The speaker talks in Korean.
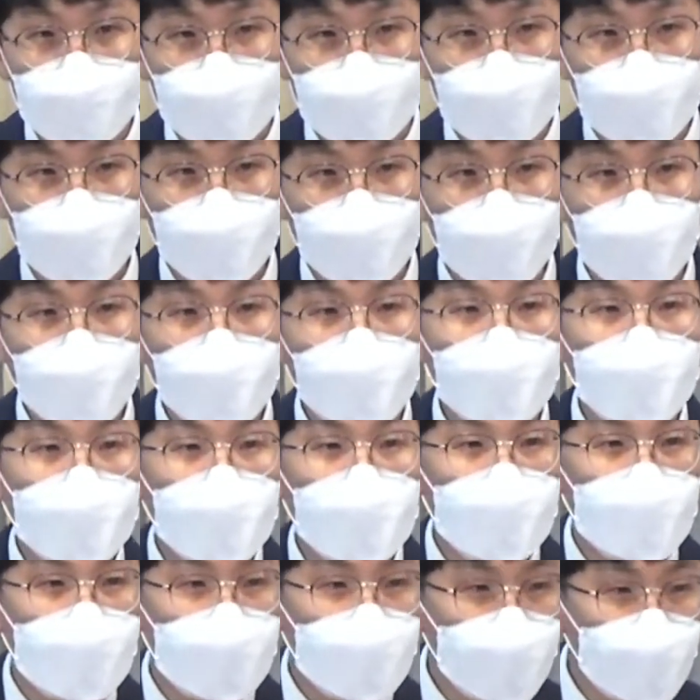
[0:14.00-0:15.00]
코로나
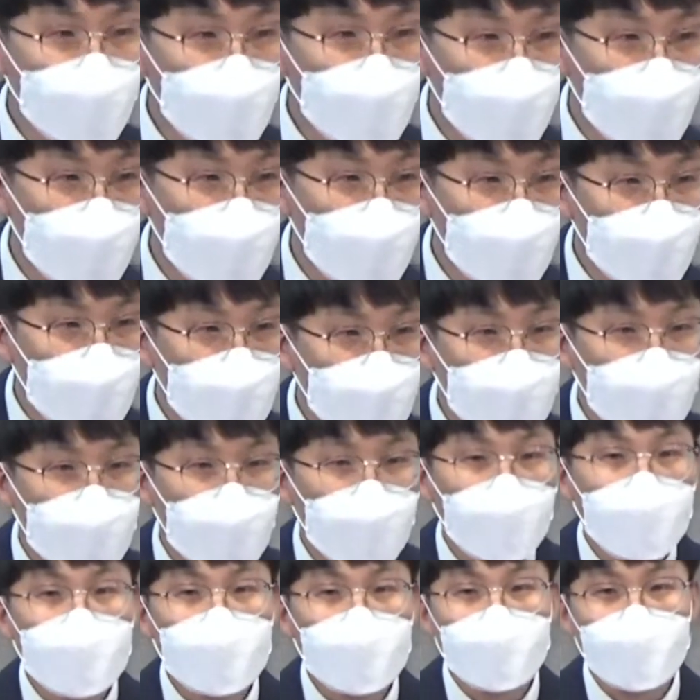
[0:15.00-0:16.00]
19라는 이
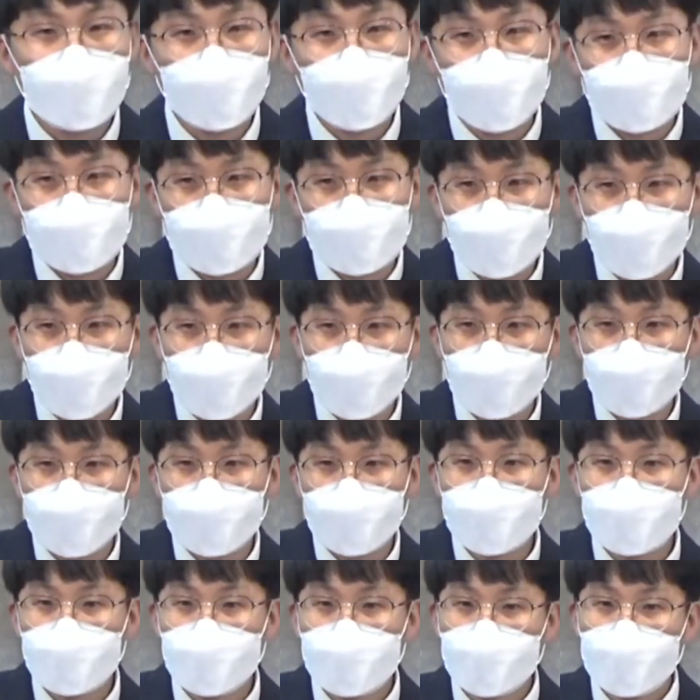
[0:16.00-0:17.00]
상황 속에서
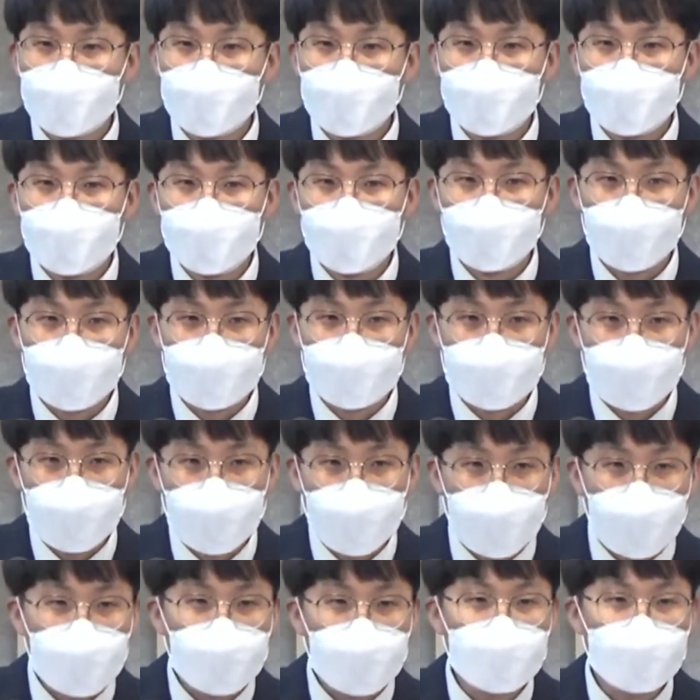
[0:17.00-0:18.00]
우리가
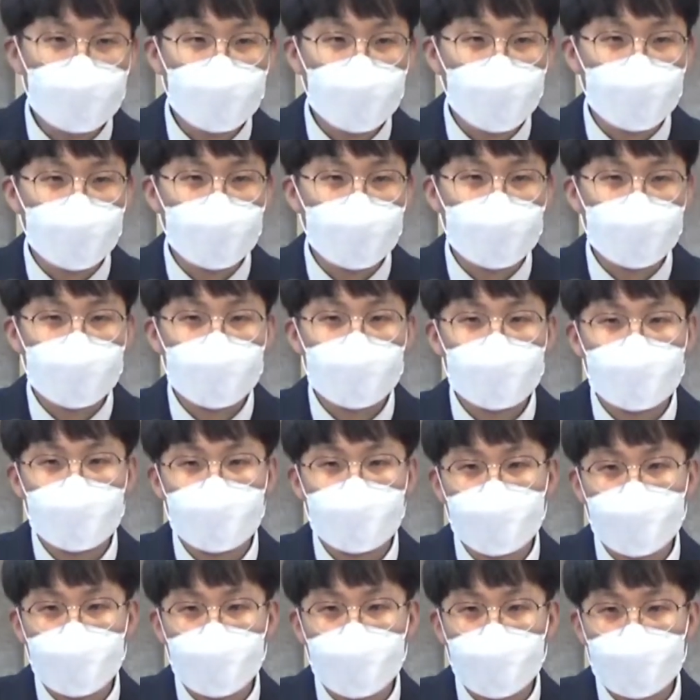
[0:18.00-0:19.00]
제한된
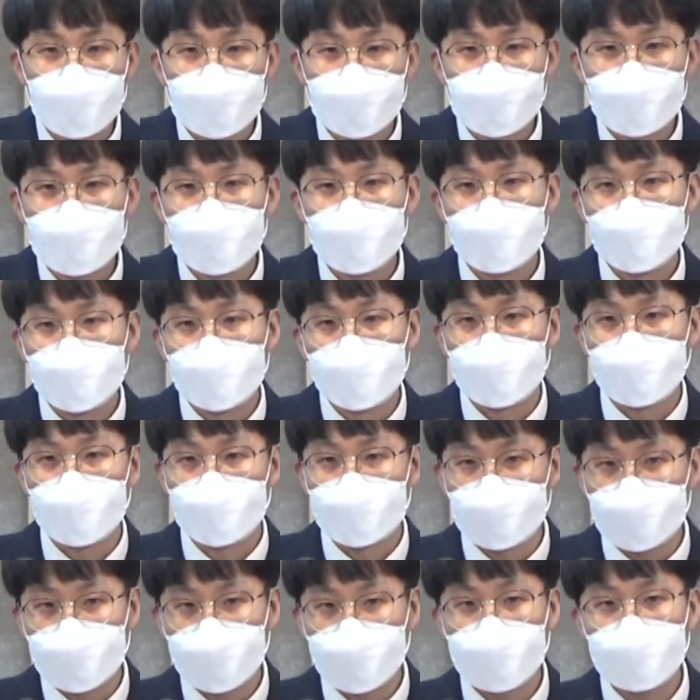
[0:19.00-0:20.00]
그러한 아,
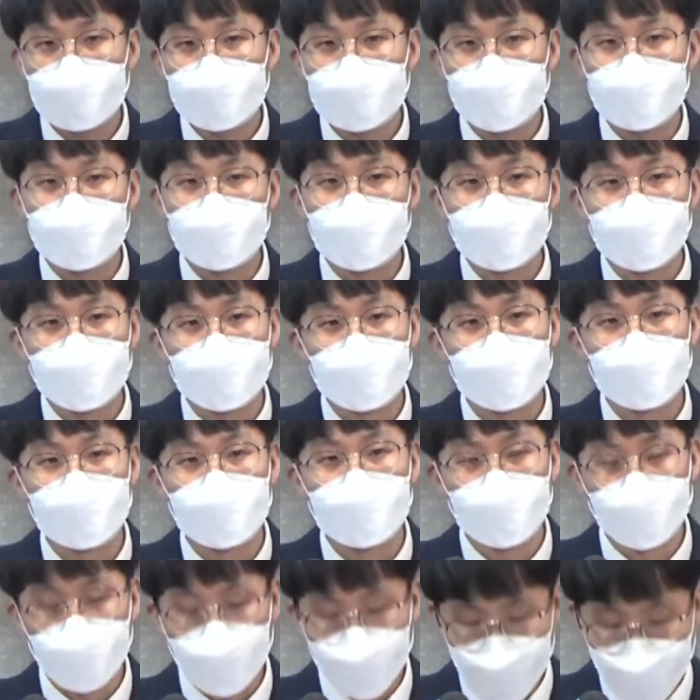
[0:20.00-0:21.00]
시간들을
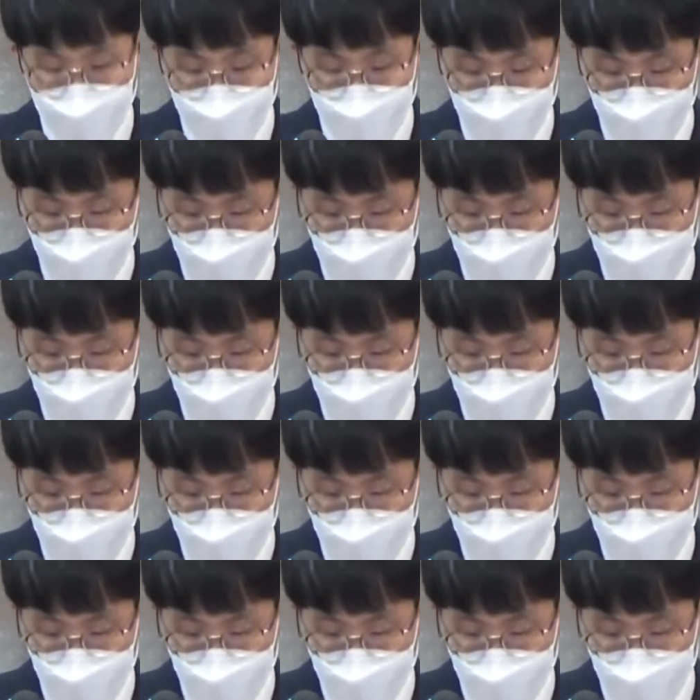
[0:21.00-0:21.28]
보내고